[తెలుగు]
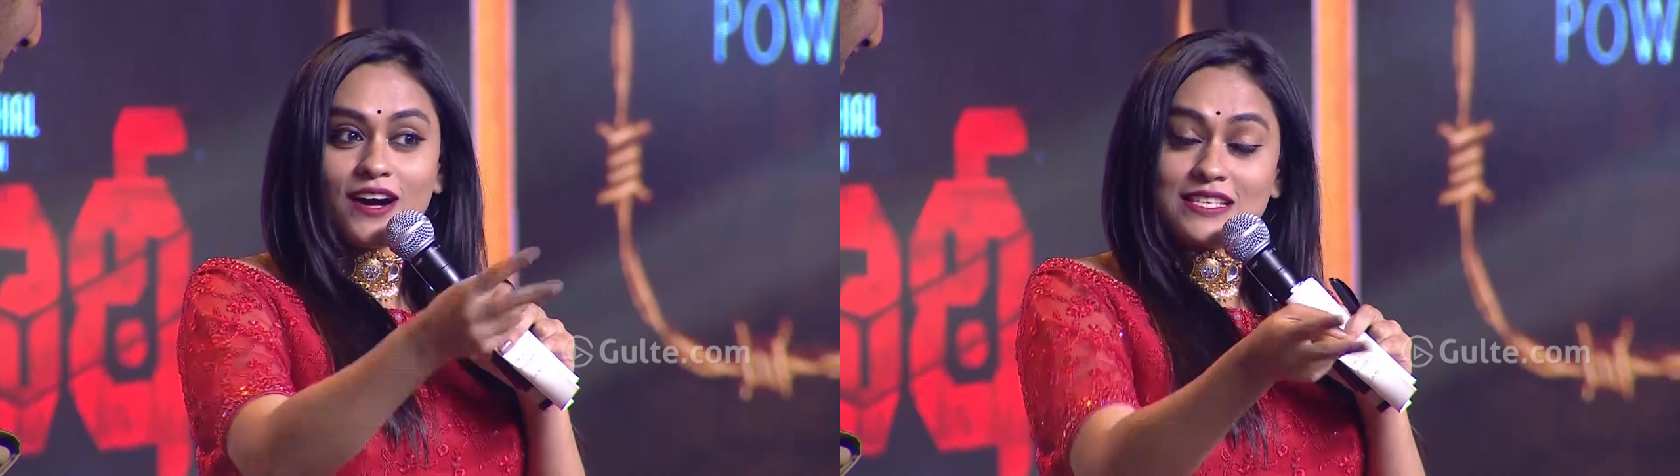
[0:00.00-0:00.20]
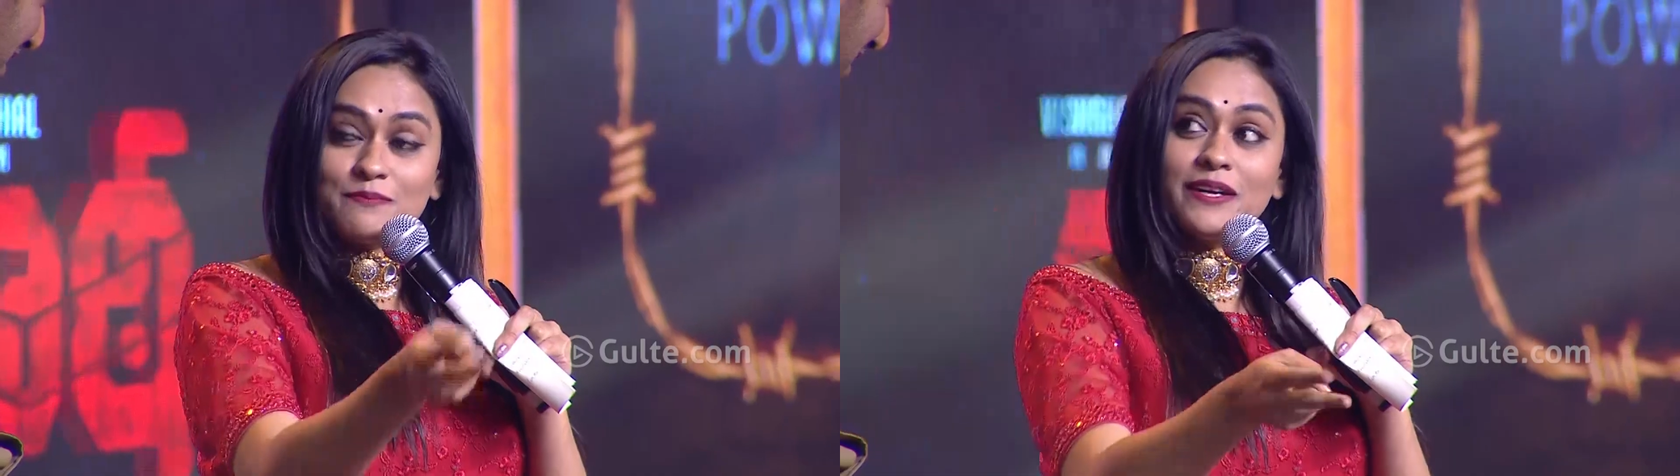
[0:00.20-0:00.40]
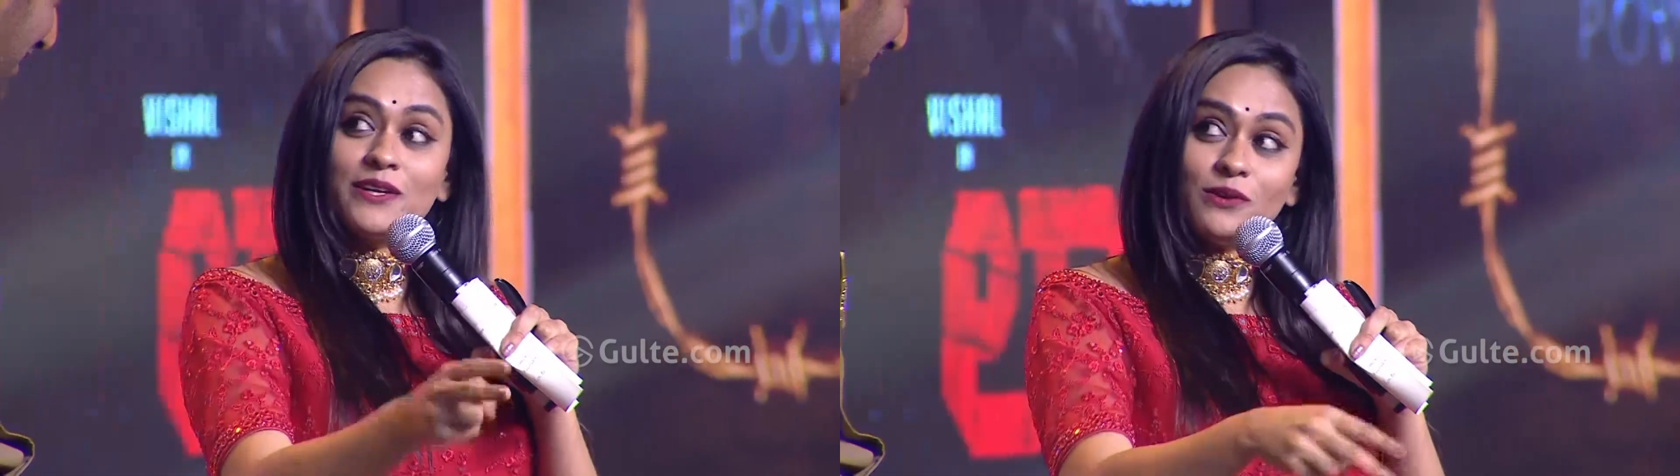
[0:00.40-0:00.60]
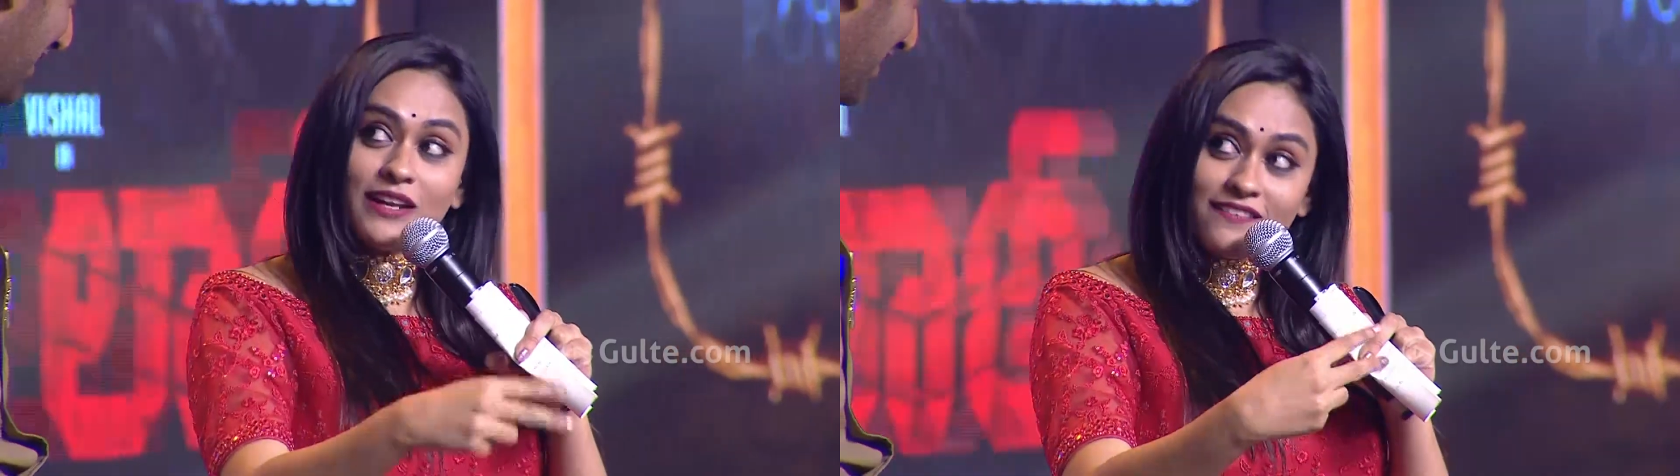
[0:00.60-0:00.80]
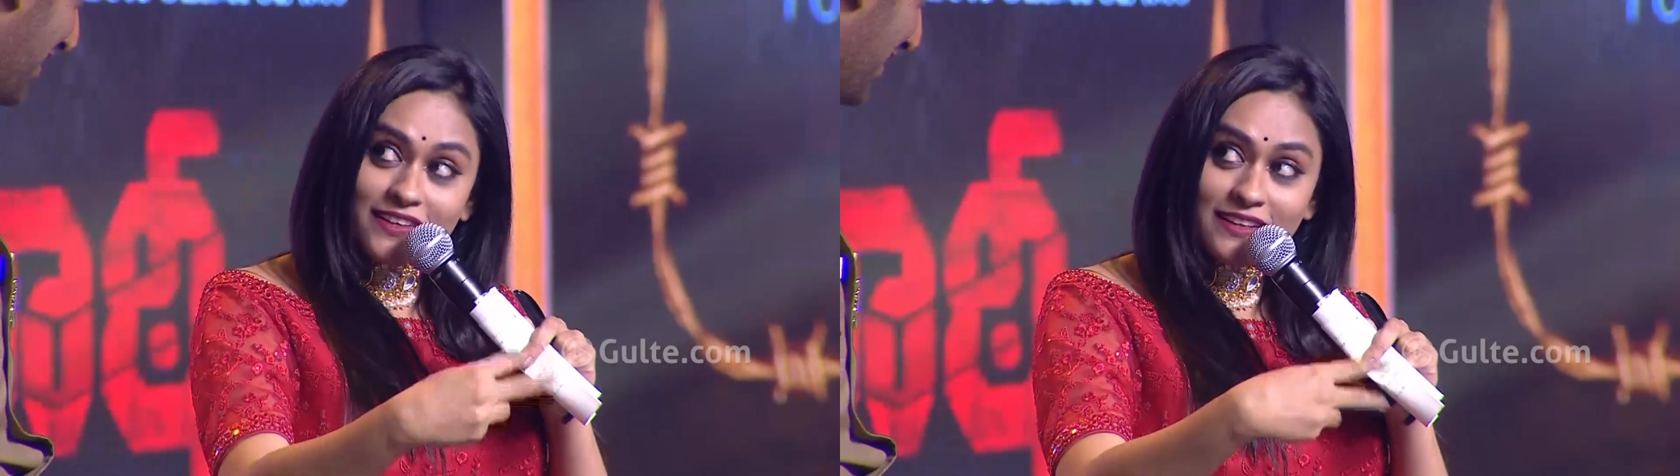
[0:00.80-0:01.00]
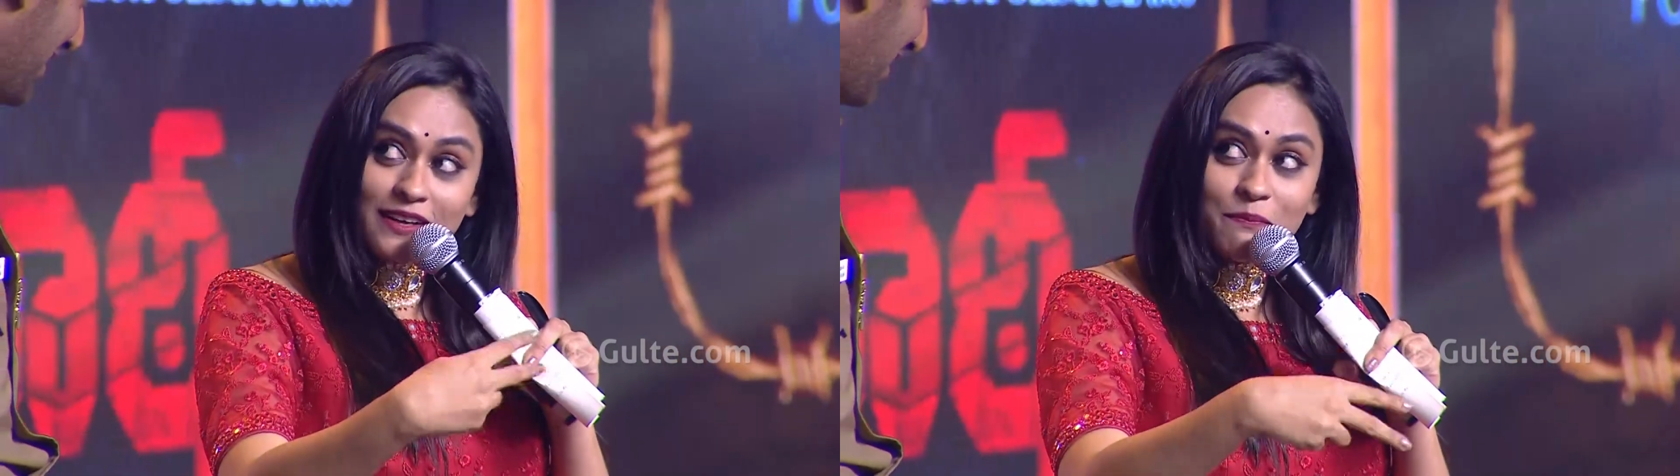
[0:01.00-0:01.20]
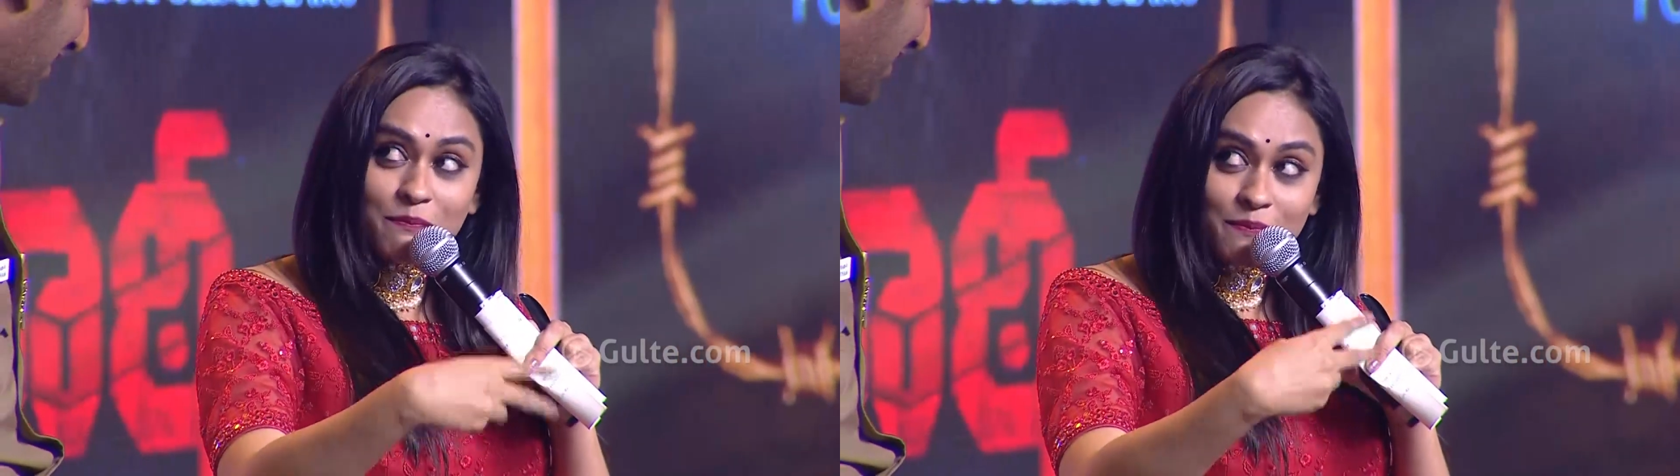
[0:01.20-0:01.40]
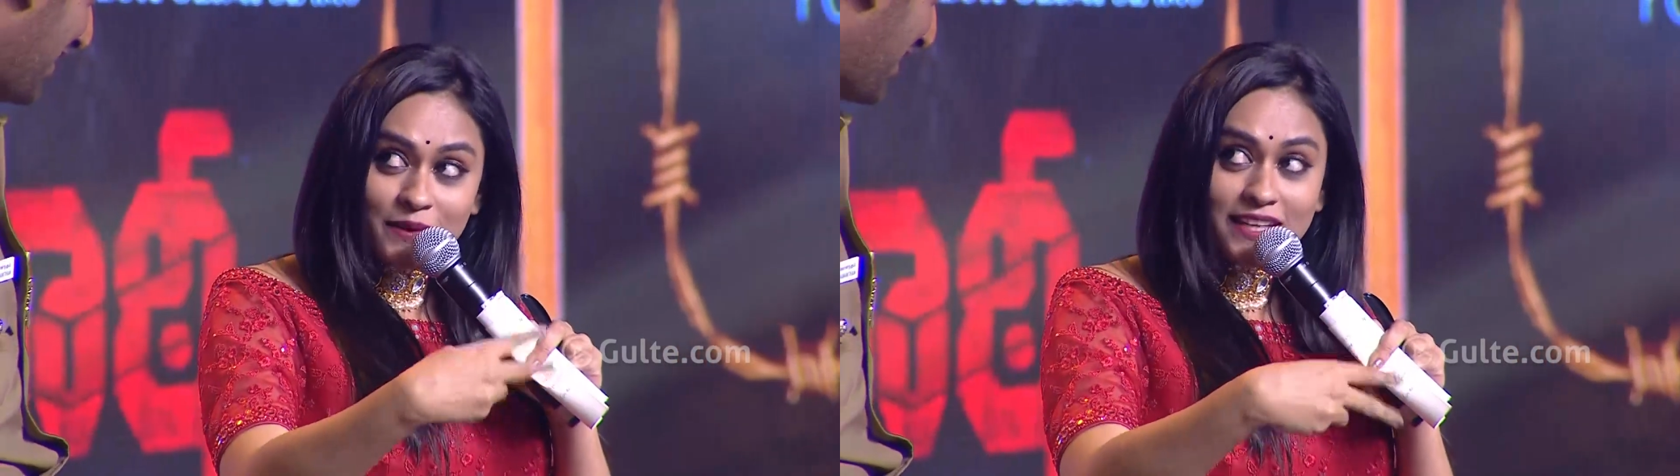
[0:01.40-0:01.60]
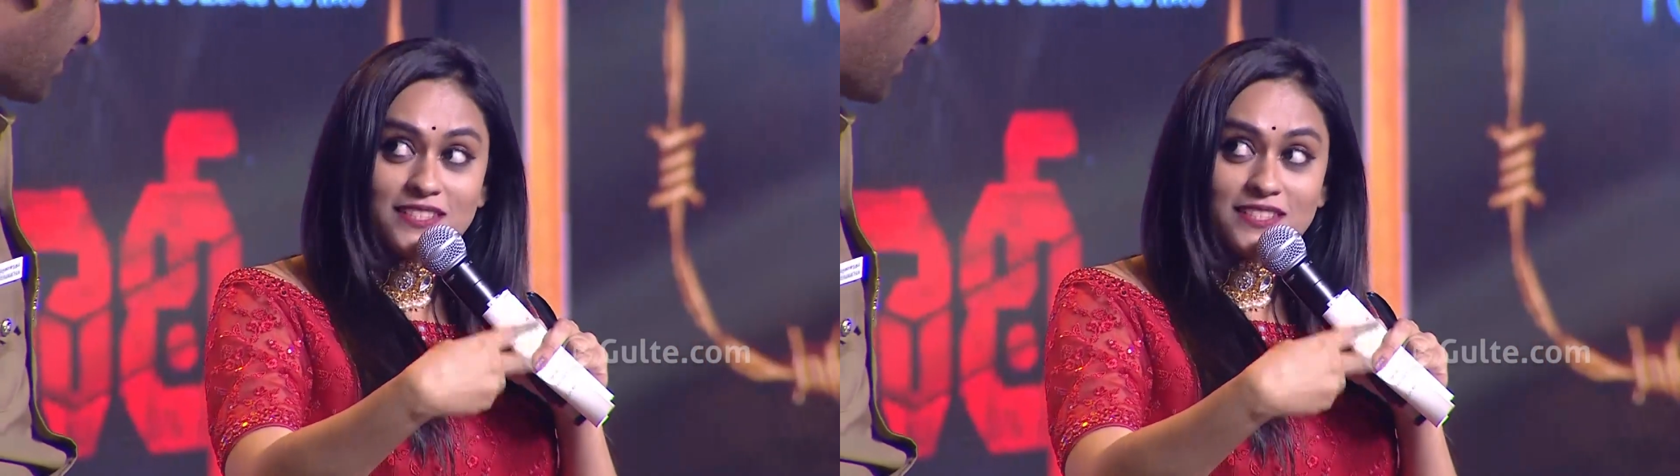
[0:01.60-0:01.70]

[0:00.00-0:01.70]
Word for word: హస్బెండ్ రోల్ ఏమన్నా ప్లే